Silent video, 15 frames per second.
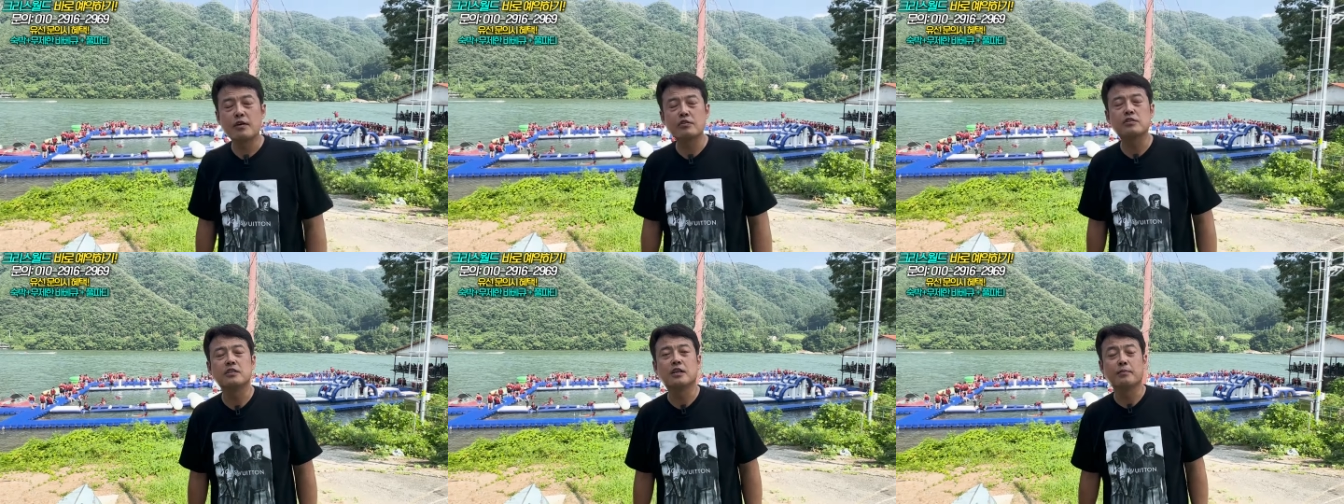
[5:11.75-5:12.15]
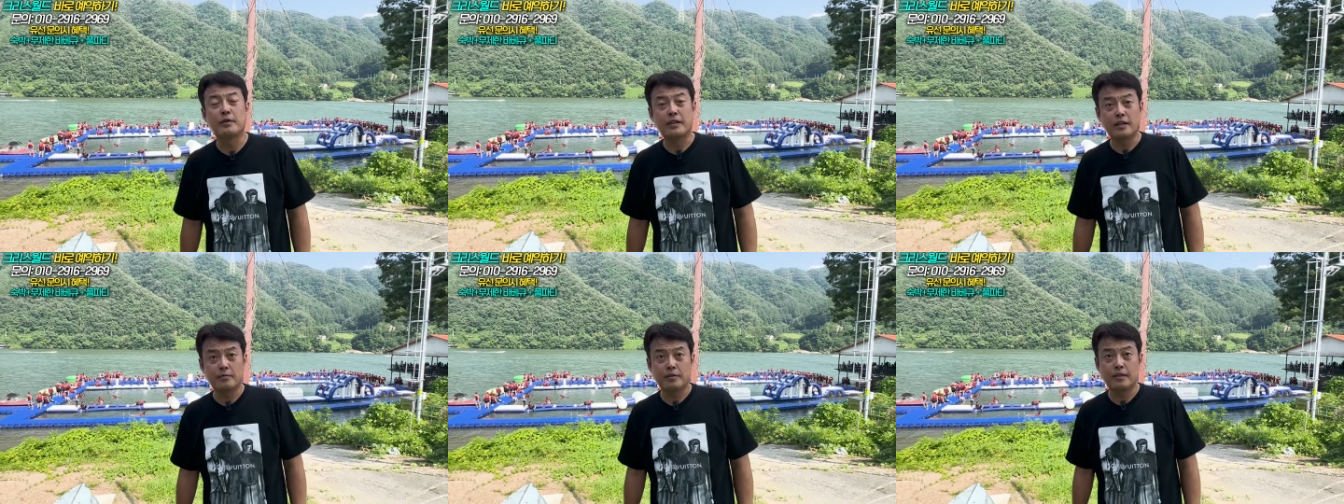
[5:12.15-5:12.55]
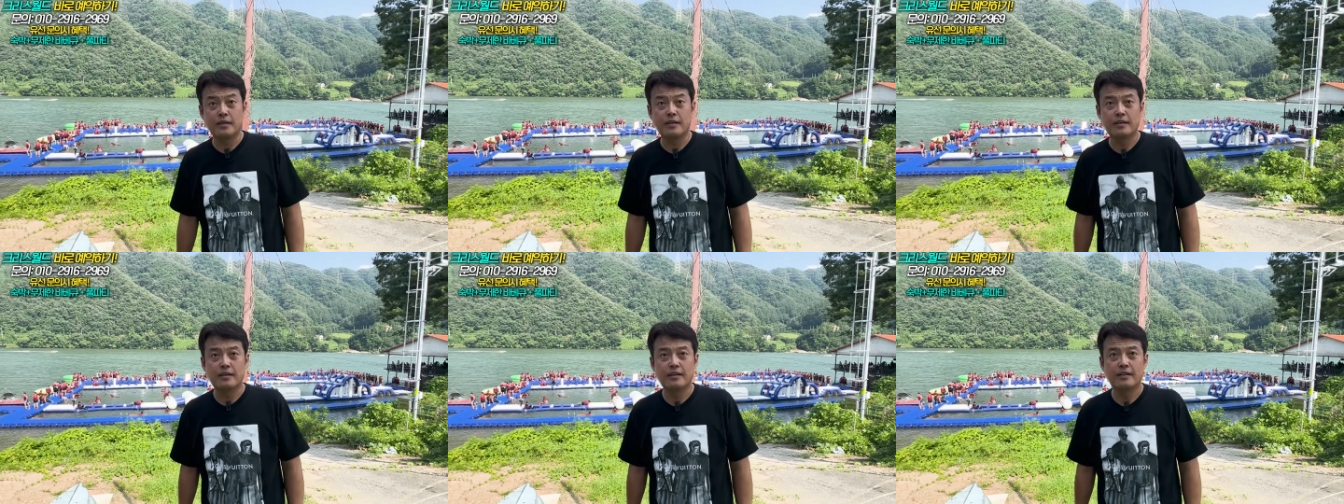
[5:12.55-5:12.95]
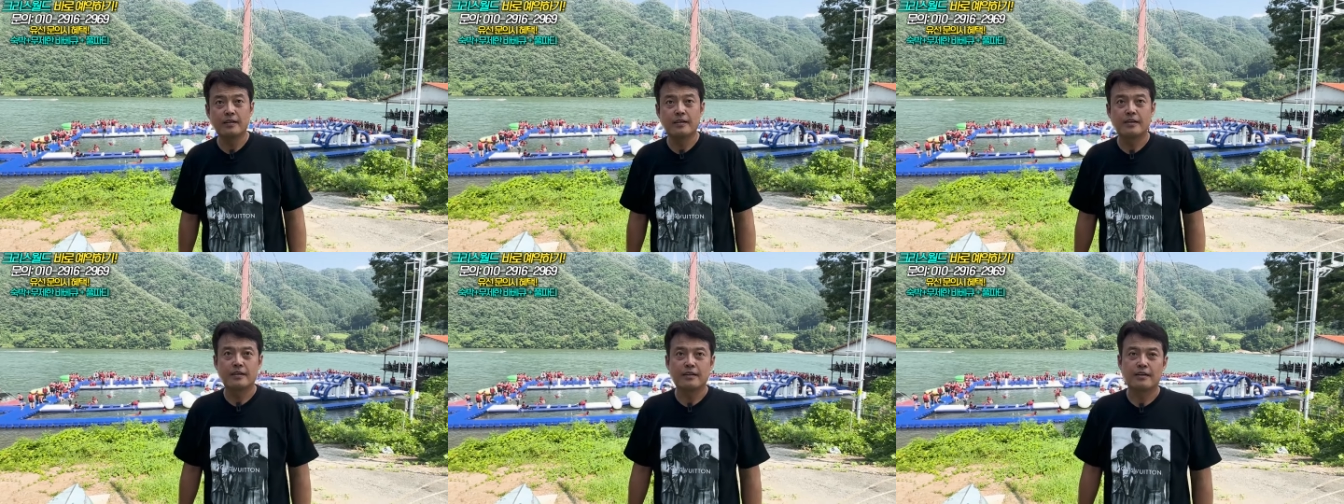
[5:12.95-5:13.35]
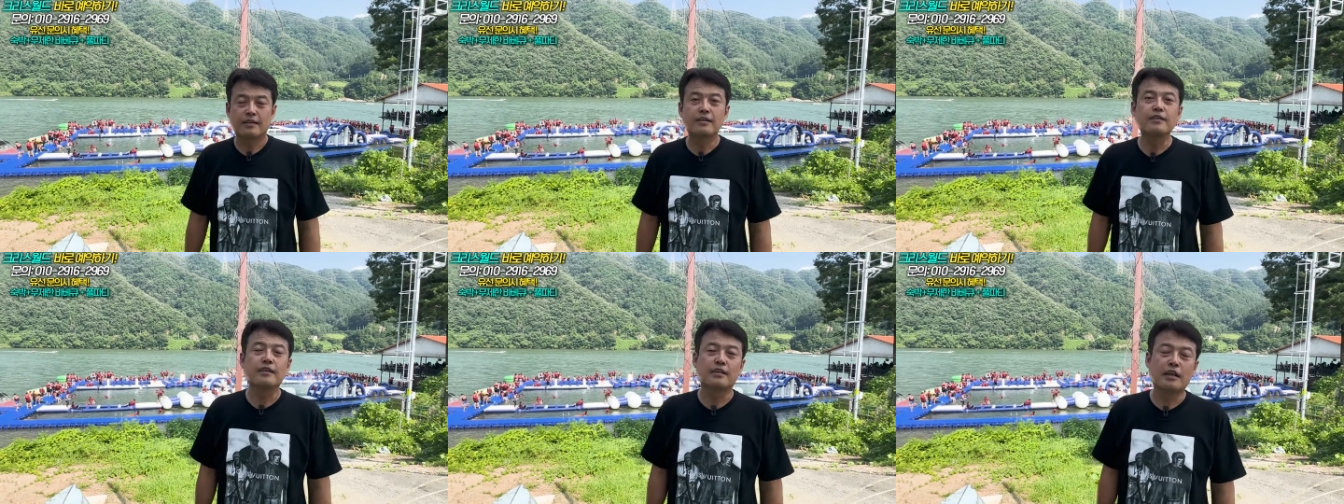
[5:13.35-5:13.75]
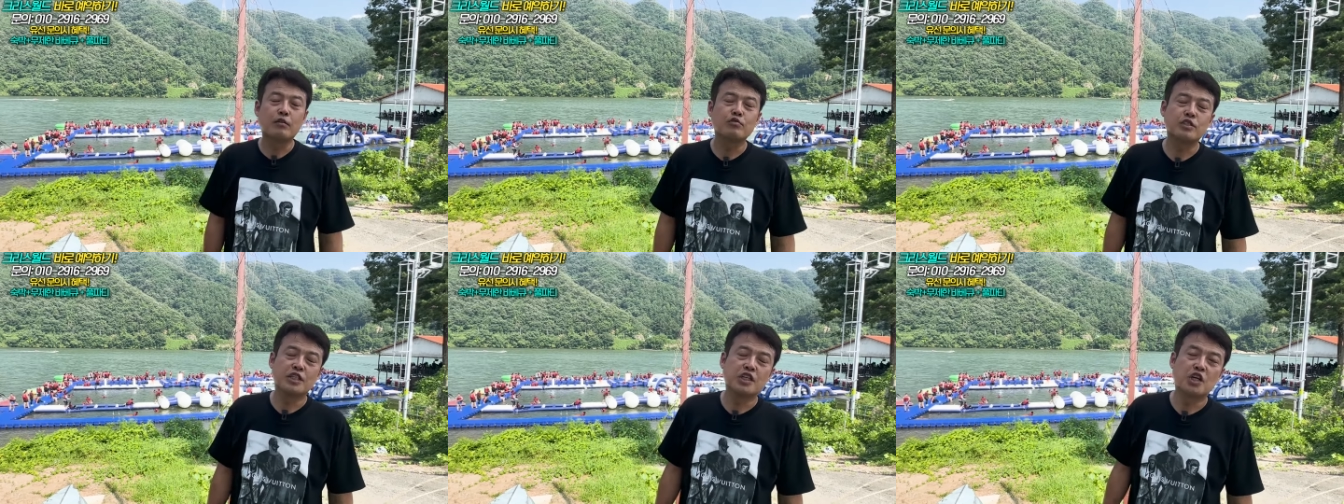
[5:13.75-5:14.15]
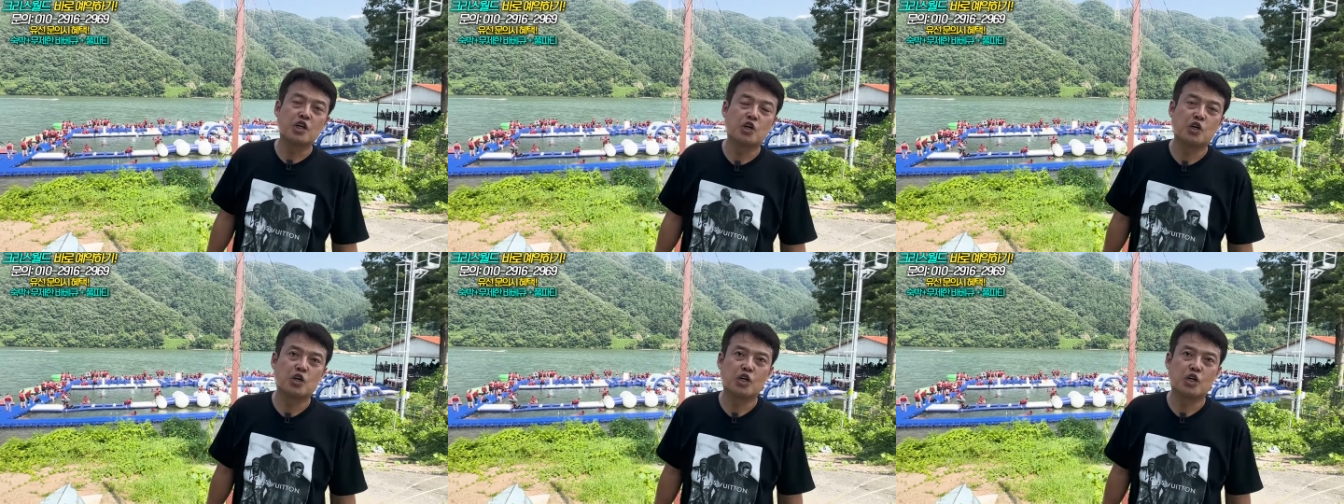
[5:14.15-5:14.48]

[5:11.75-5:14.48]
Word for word: 20,000원씩 내 배달비. 그렇게 내고 시켜.